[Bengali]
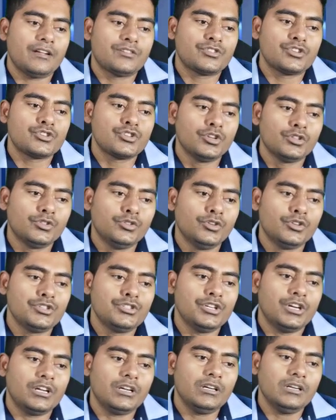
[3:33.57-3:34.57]
একশো সত্তর
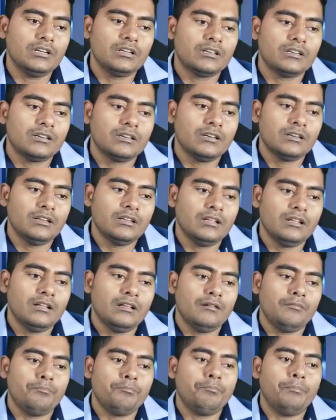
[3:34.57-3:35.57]
জন
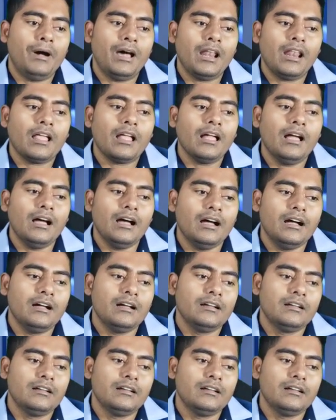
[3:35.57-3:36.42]
বালকা